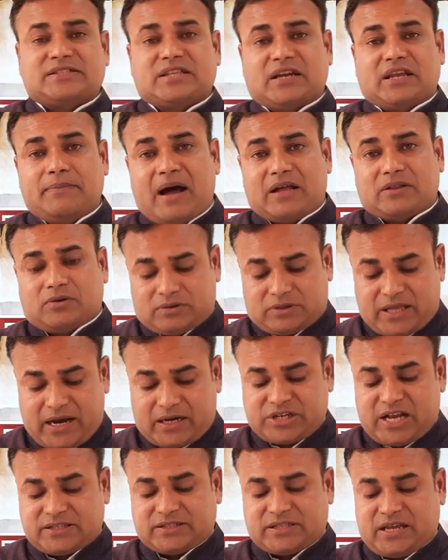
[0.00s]
बात हो तर्क
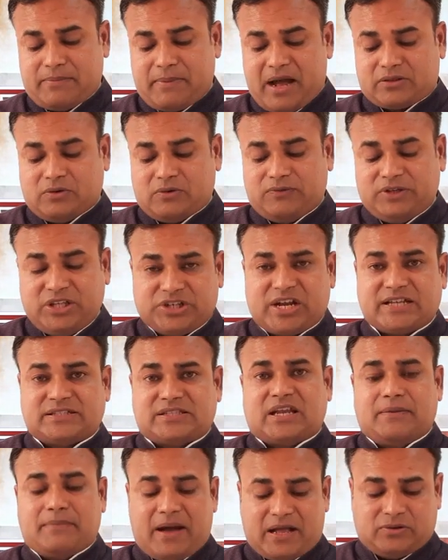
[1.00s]
शास्त्र की बात हो विधि शास्त्र की
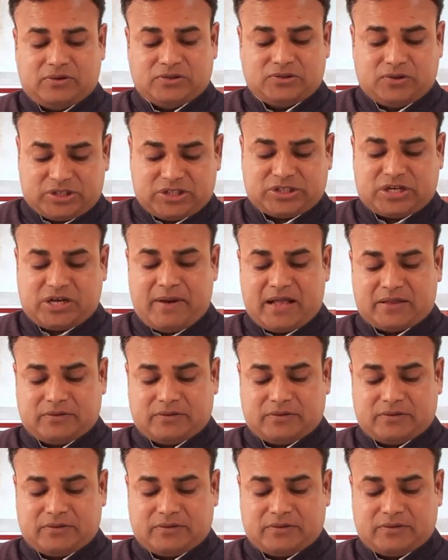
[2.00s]
बात हो ज्योतिष की बात हो